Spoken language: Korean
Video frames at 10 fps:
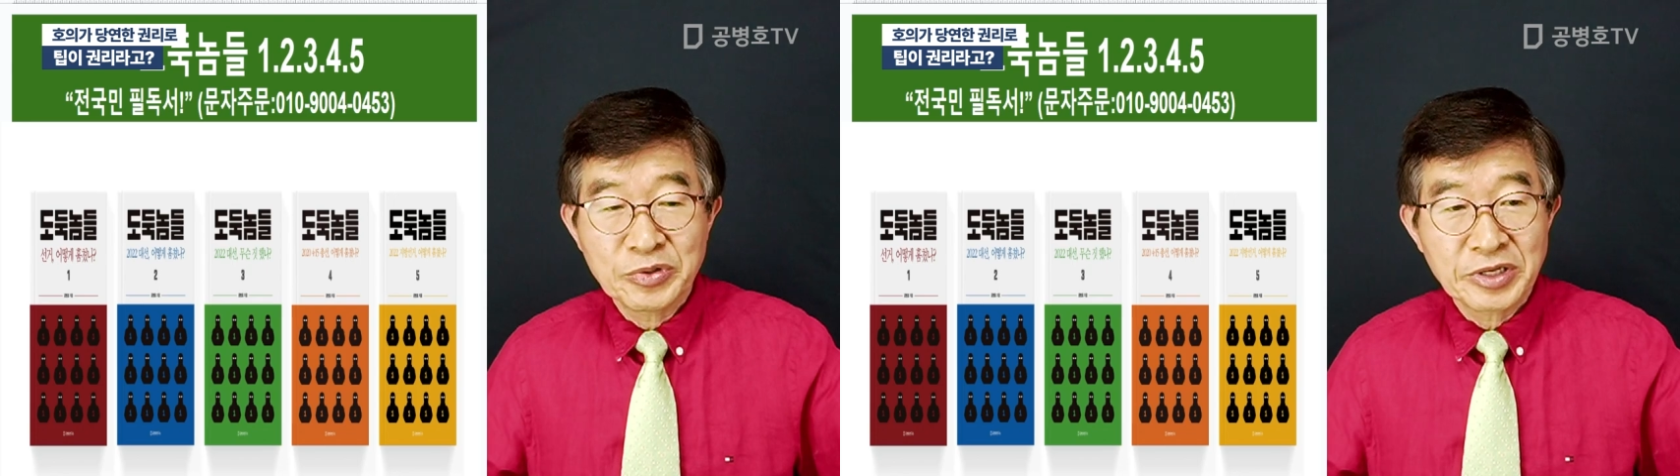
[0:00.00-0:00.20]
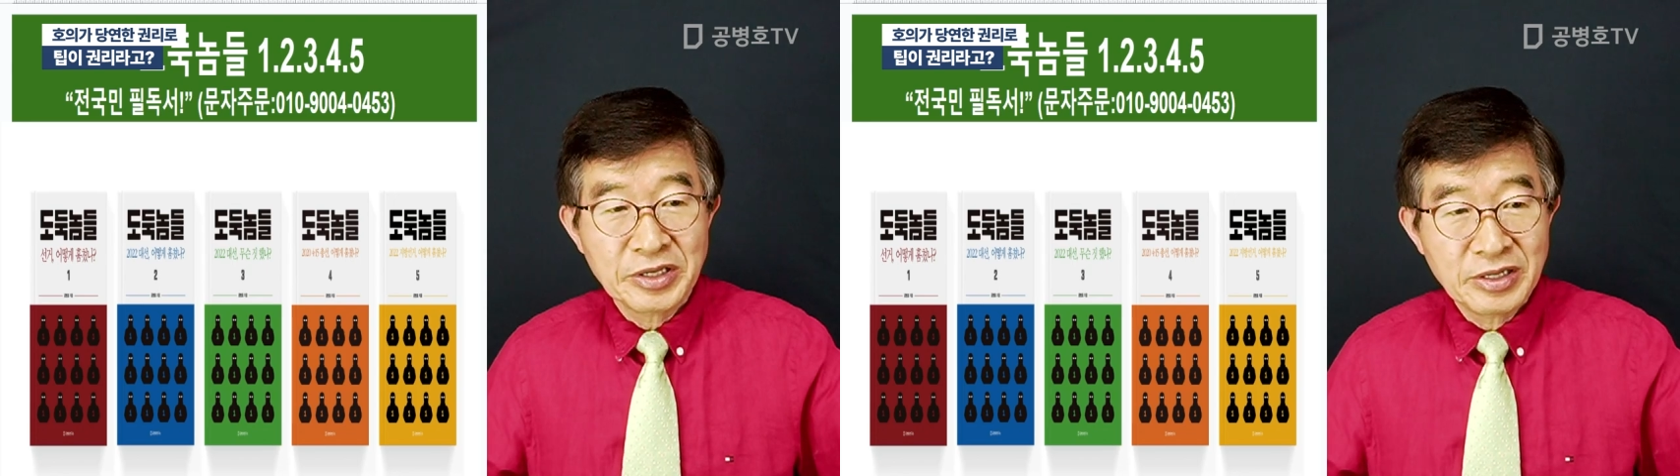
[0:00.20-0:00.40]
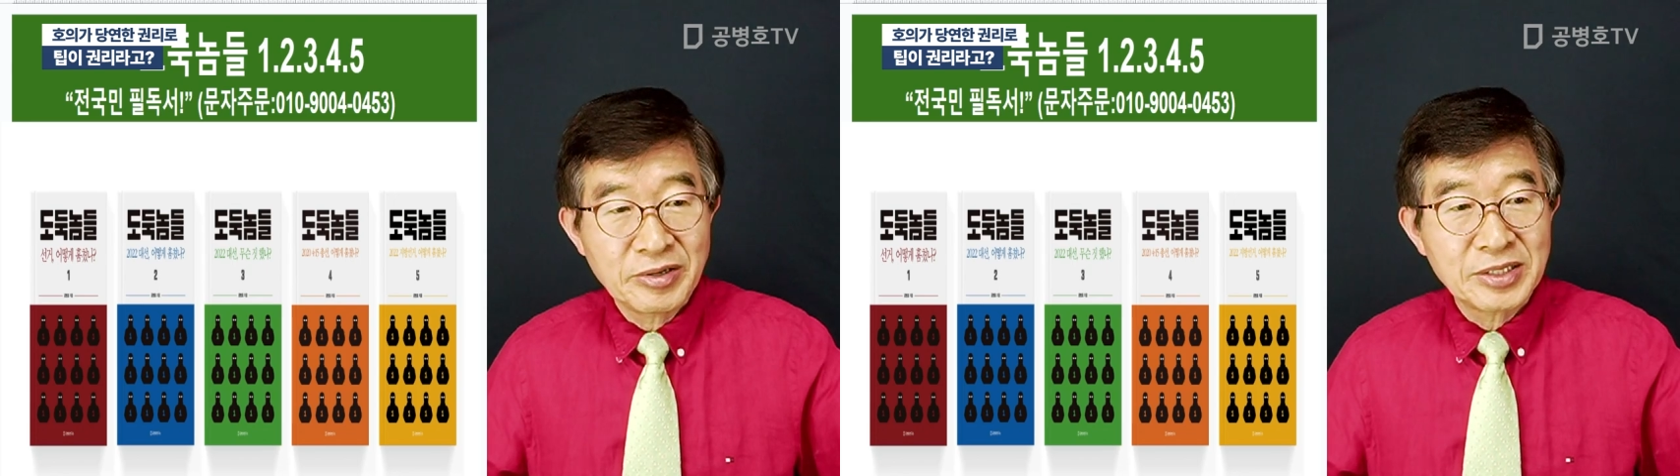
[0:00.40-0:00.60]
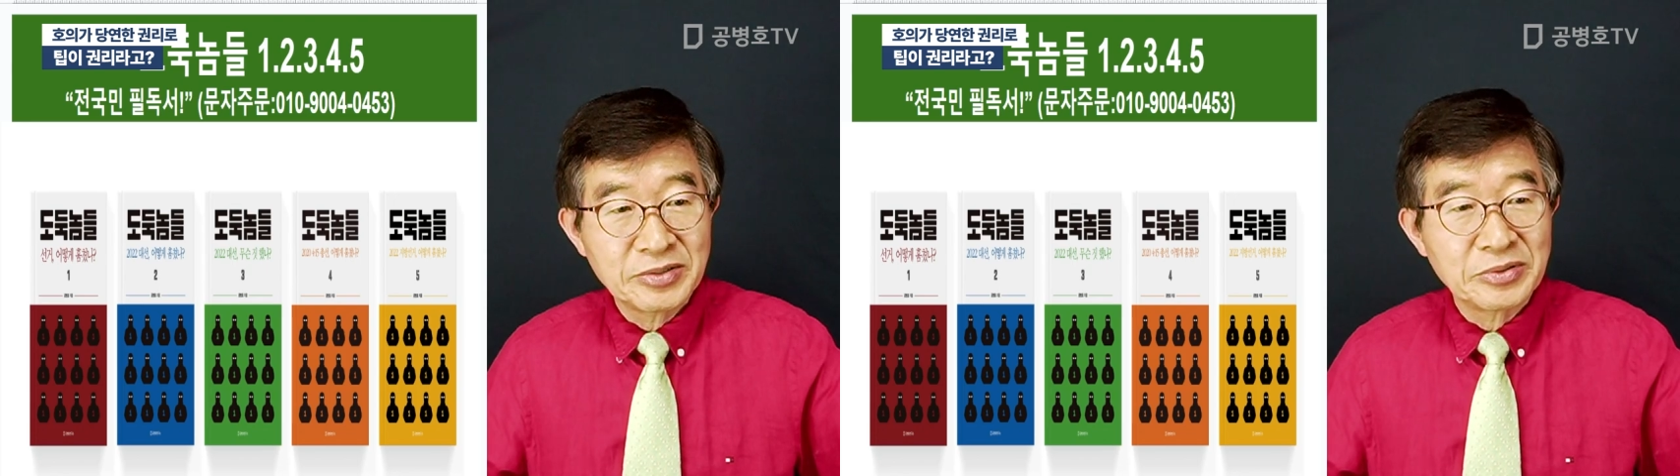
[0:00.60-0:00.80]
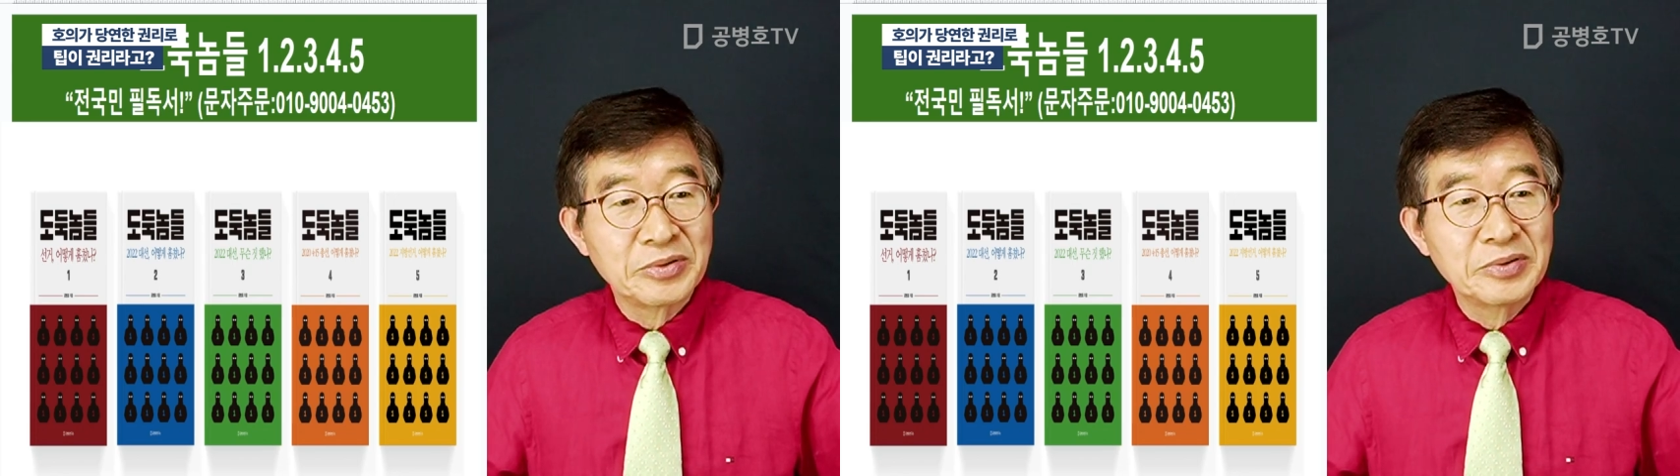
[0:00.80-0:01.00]
노력의
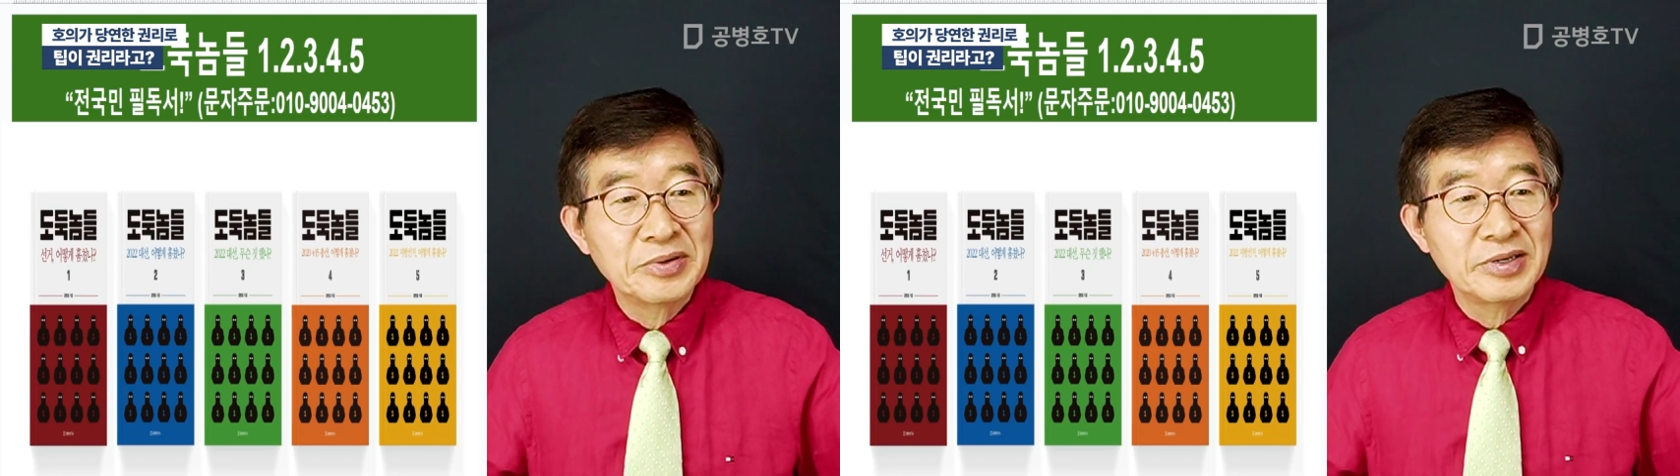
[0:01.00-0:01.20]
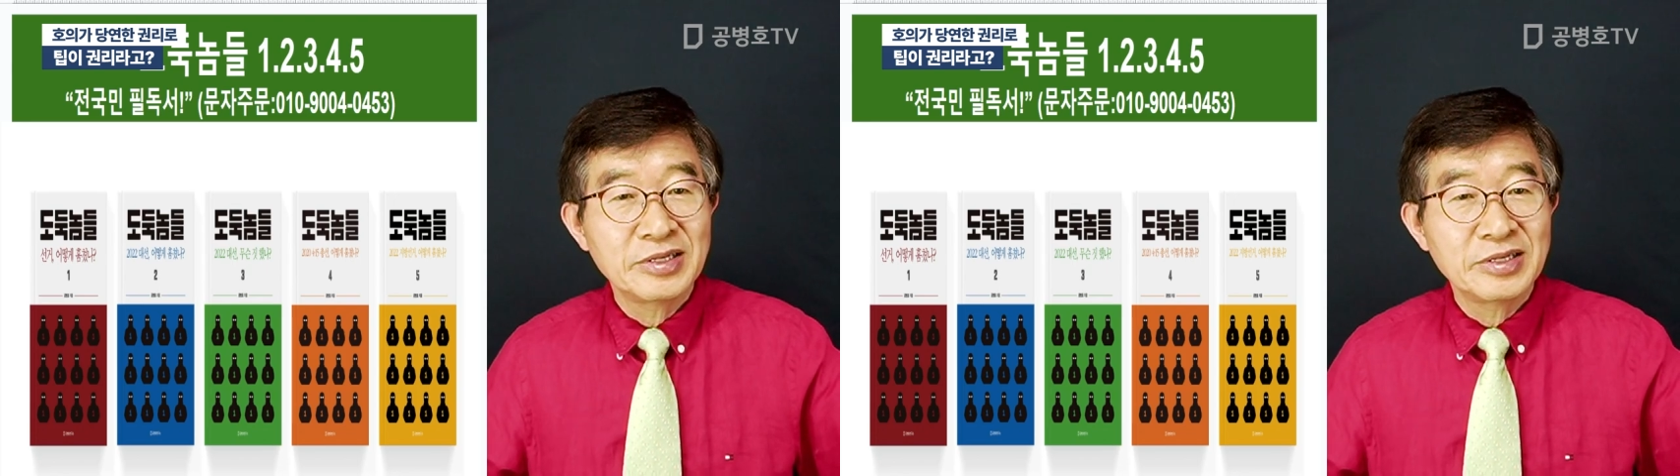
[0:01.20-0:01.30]
일환으로